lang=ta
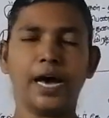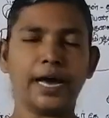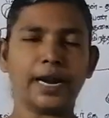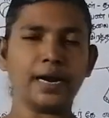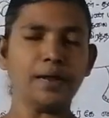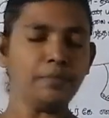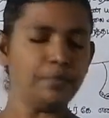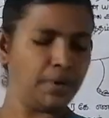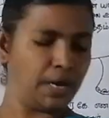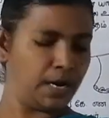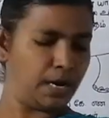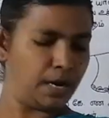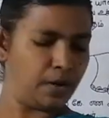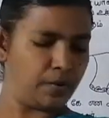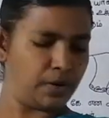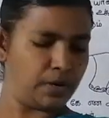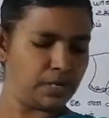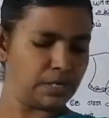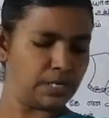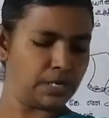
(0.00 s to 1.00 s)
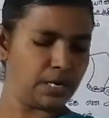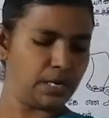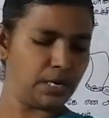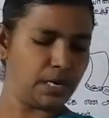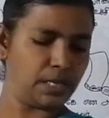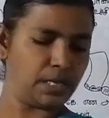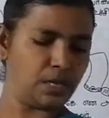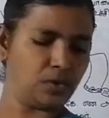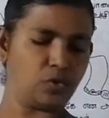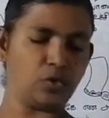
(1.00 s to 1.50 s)
அறம் என்ற ஒரு
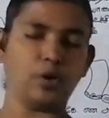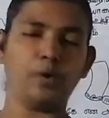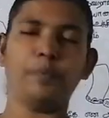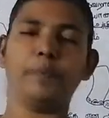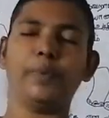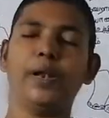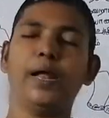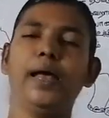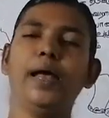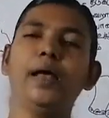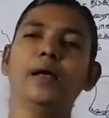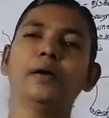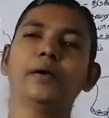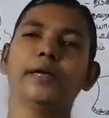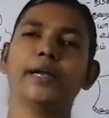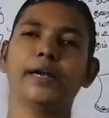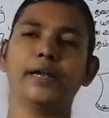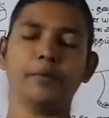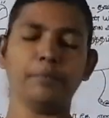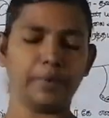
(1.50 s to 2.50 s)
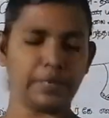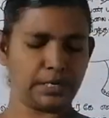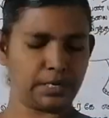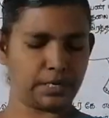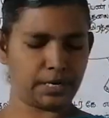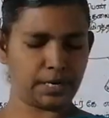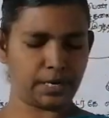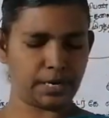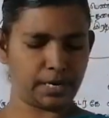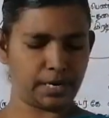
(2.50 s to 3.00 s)
சிறுகதை தொகுப்புல
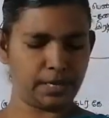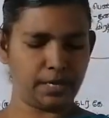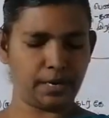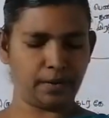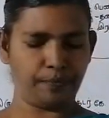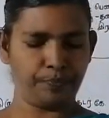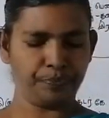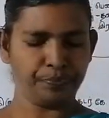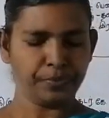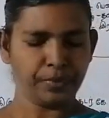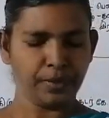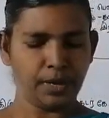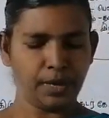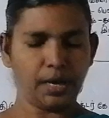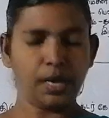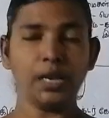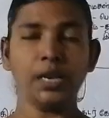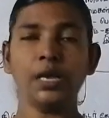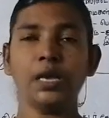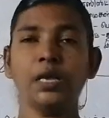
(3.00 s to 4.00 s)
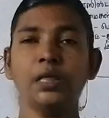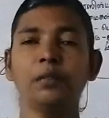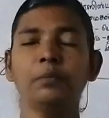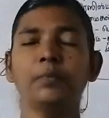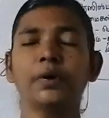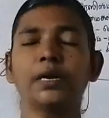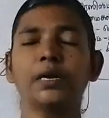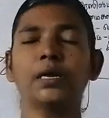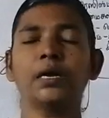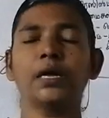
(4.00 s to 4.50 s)
இடம்பெற்றிருக்கிறது இனி இது
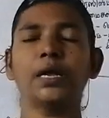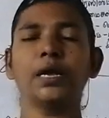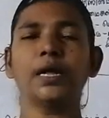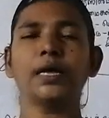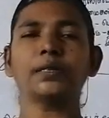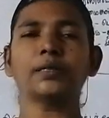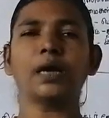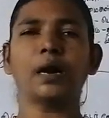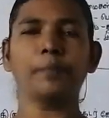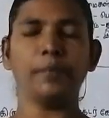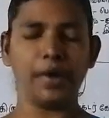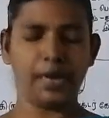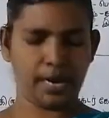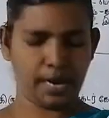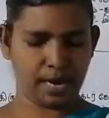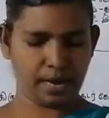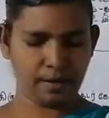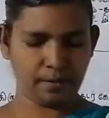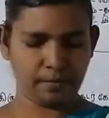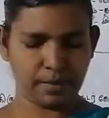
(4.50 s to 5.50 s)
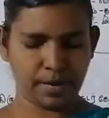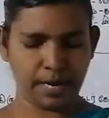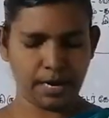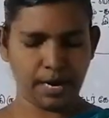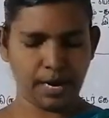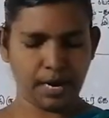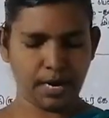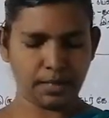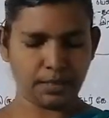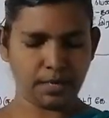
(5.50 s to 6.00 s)
மட்டும் அல்ல தமிழிலேயும்
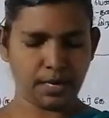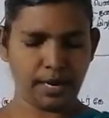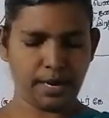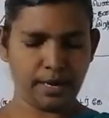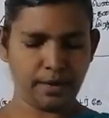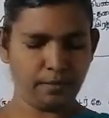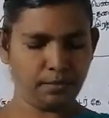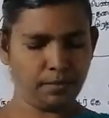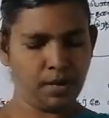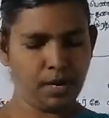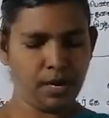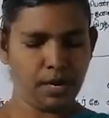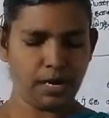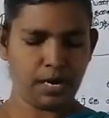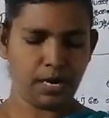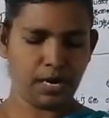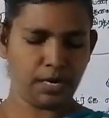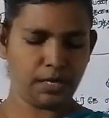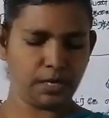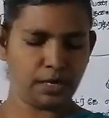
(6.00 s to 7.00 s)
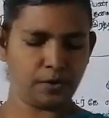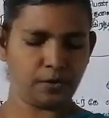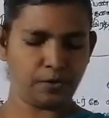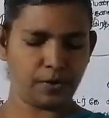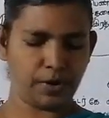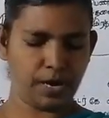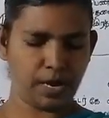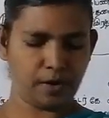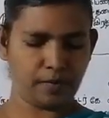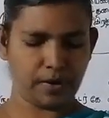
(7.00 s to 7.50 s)
மலையாளத்திலேயும்
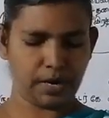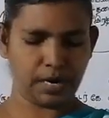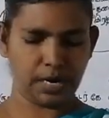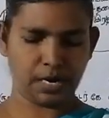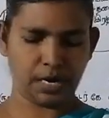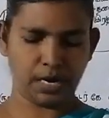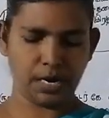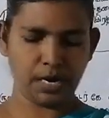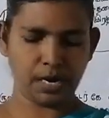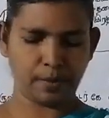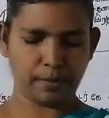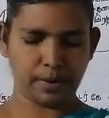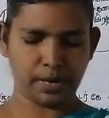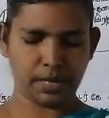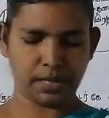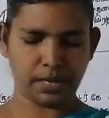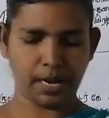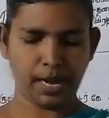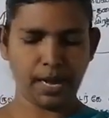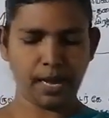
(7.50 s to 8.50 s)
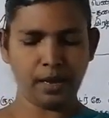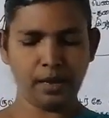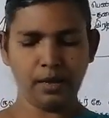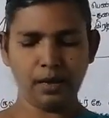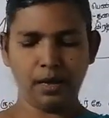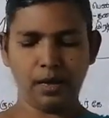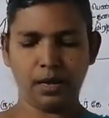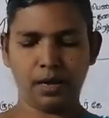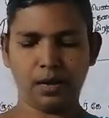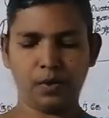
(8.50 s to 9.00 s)
எழுதக்கூடியவர் என்று நம்ம இதுல
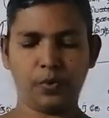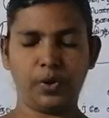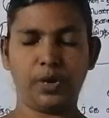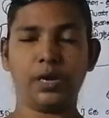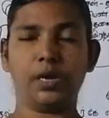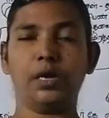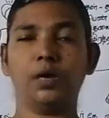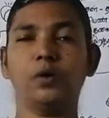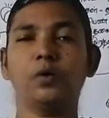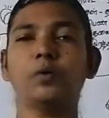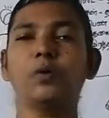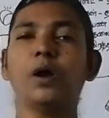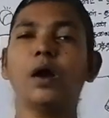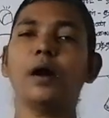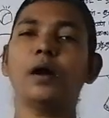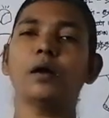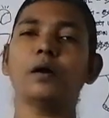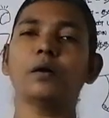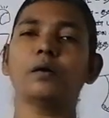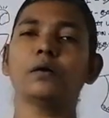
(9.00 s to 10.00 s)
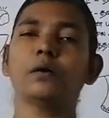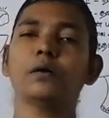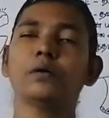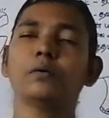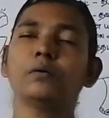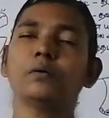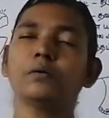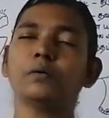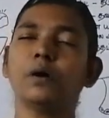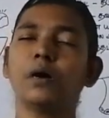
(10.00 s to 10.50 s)
ஒரு
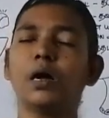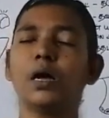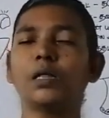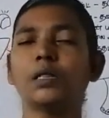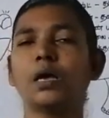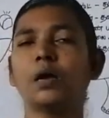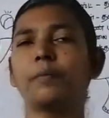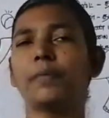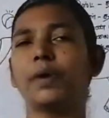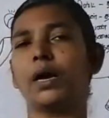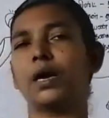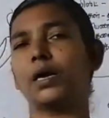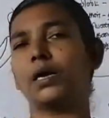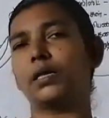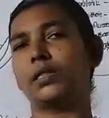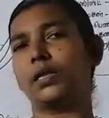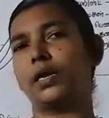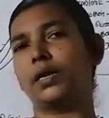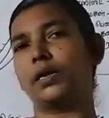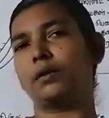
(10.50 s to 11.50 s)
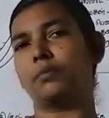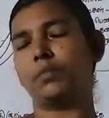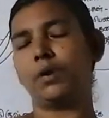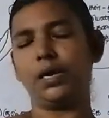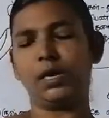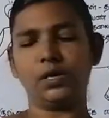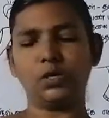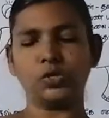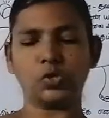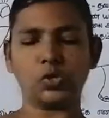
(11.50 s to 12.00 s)
அதிகமாக இதுல நம்ம
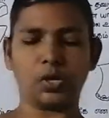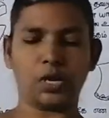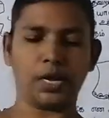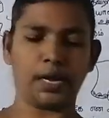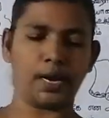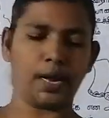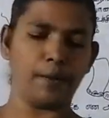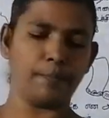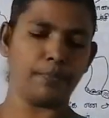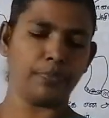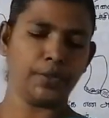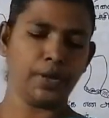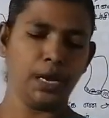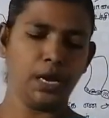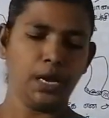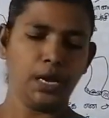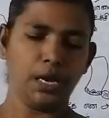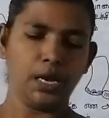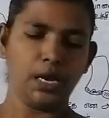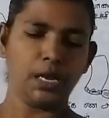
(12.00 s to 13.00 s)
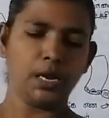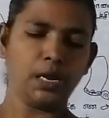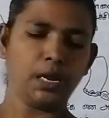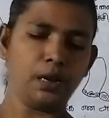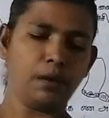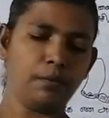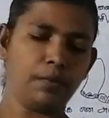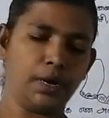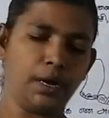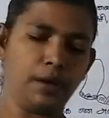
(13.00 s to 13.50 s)
சொல்லலாம் இனி
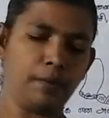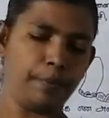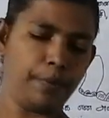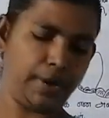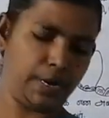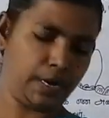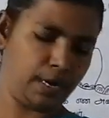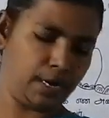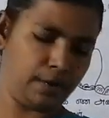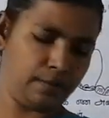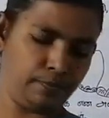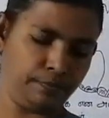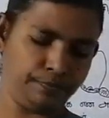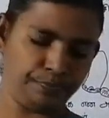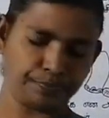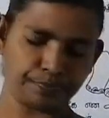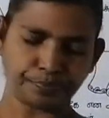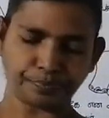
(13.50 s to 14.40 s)
நம்ம பக்கம்